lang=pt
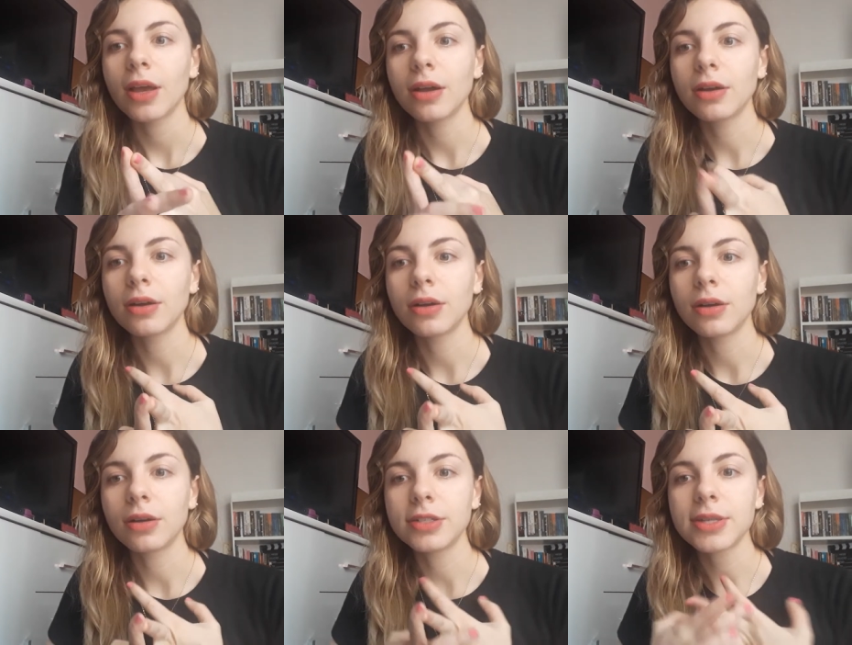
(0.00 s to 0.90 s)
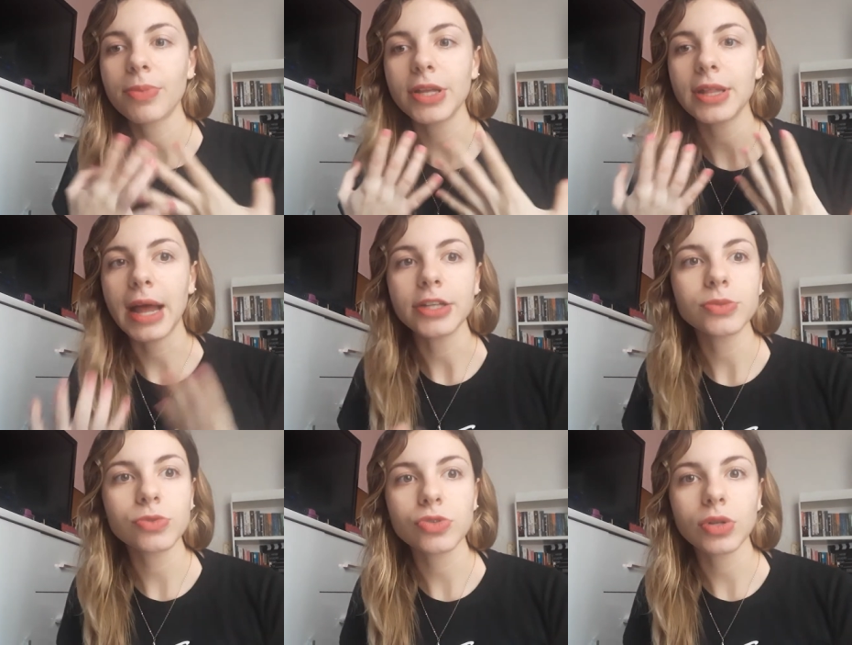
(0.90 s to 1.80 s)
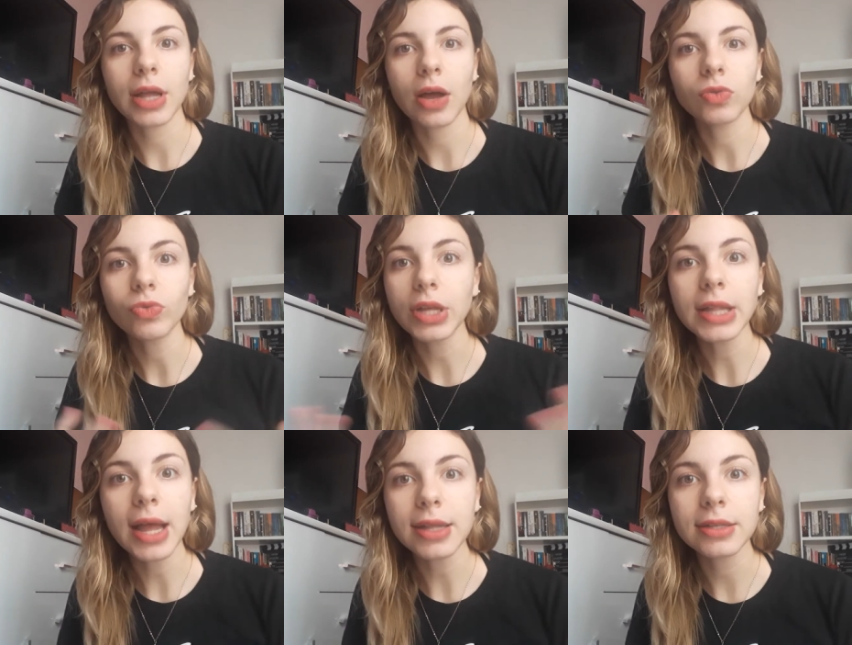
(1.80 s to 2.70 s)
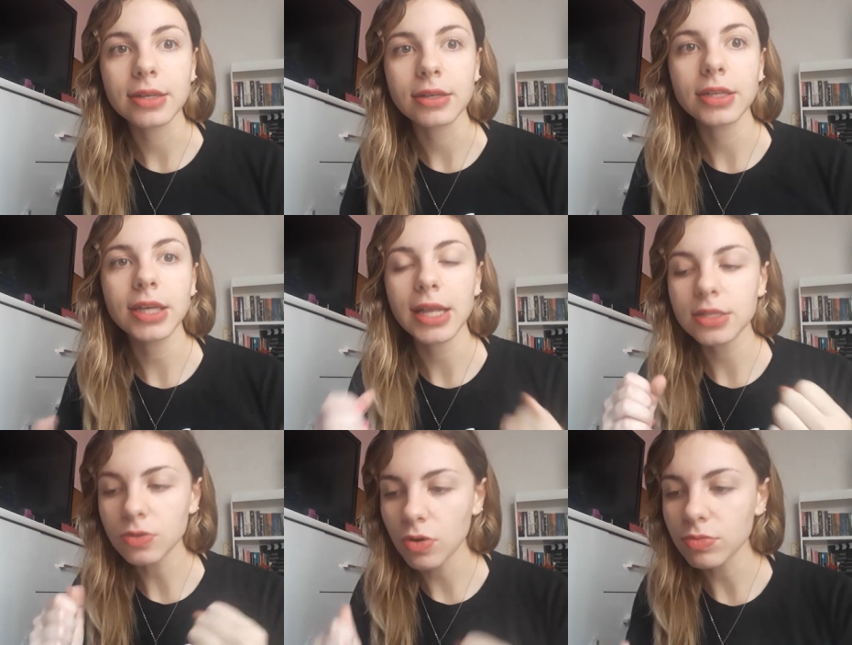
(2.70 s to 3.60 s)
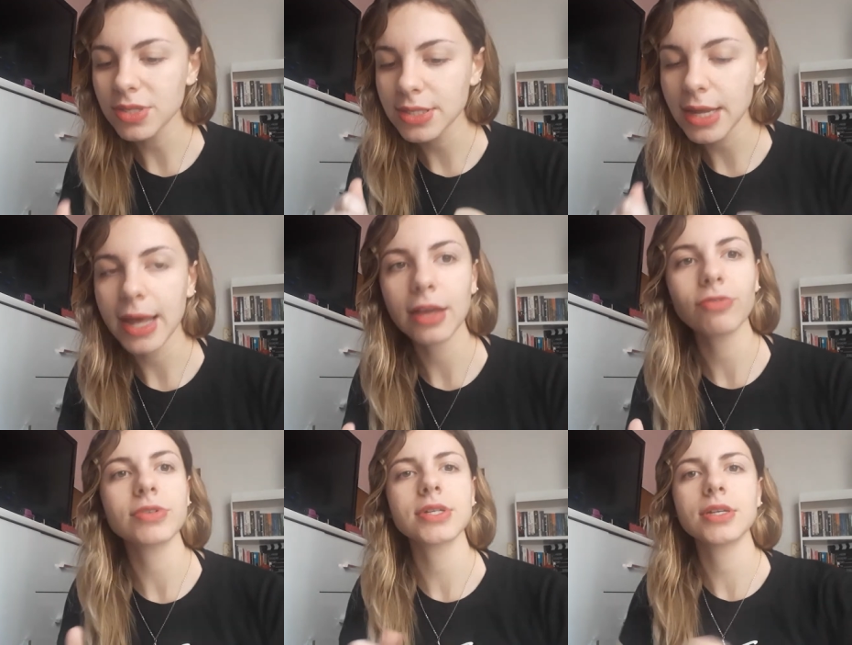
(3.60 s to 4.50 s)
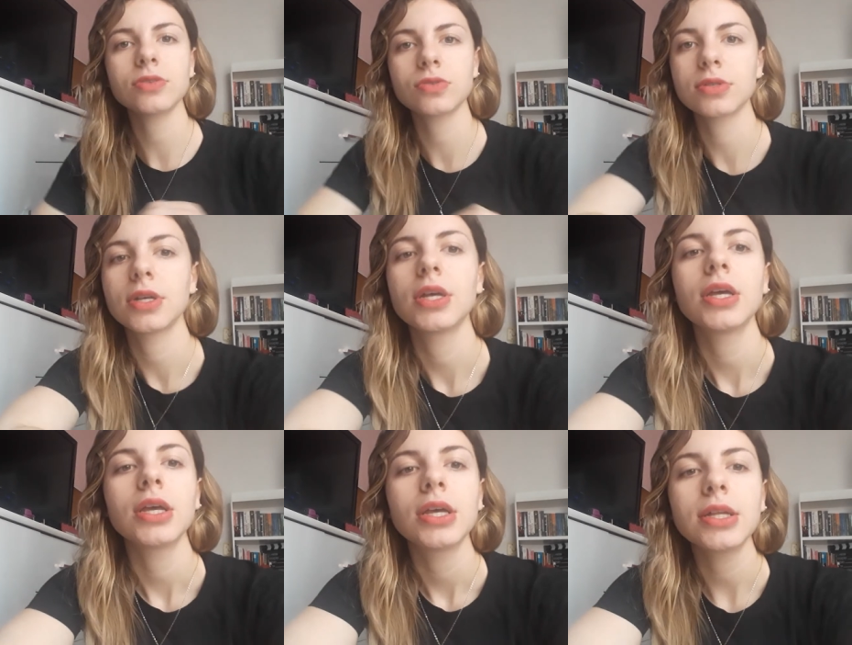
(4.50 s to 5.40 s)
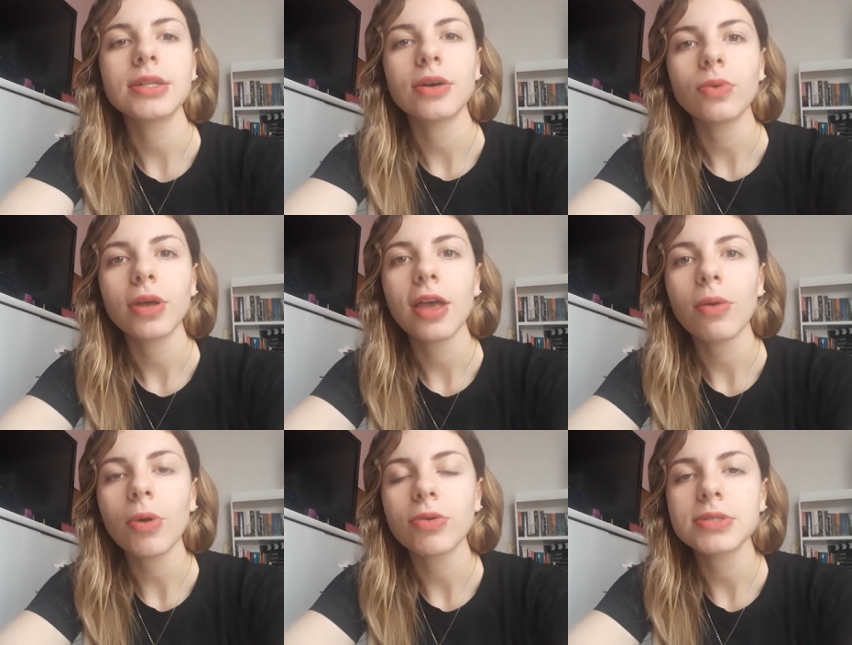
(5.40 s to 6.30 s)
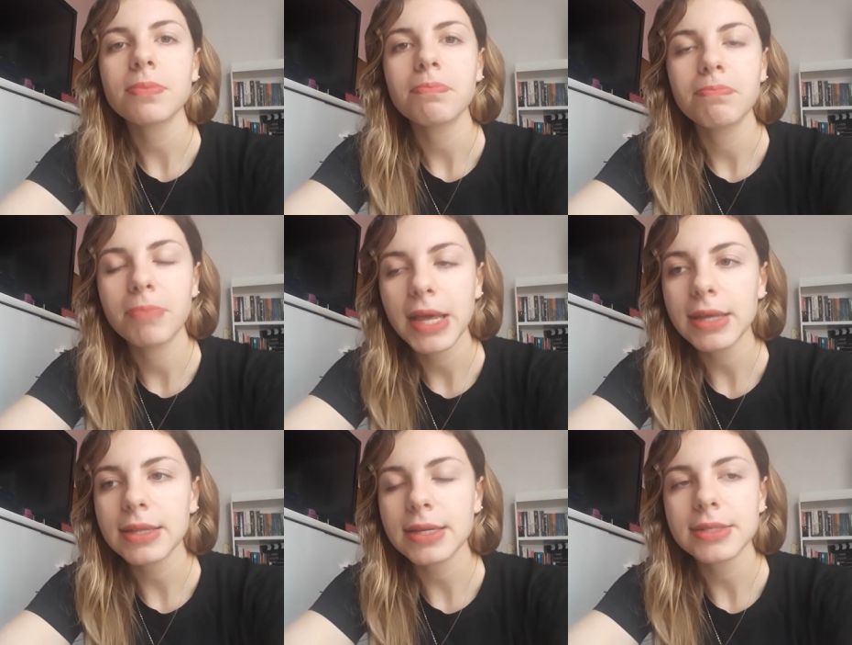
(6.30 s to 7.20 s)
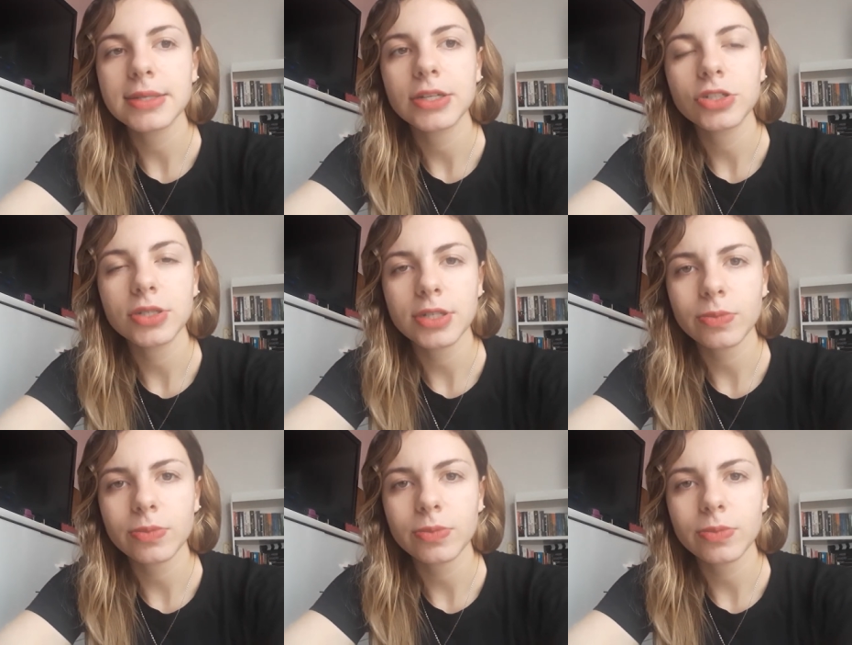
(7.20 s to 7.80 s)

uh, estabilidade emocional, não tem nada. E eles conseguem fazer isso. Então é uma coisa bem interessante das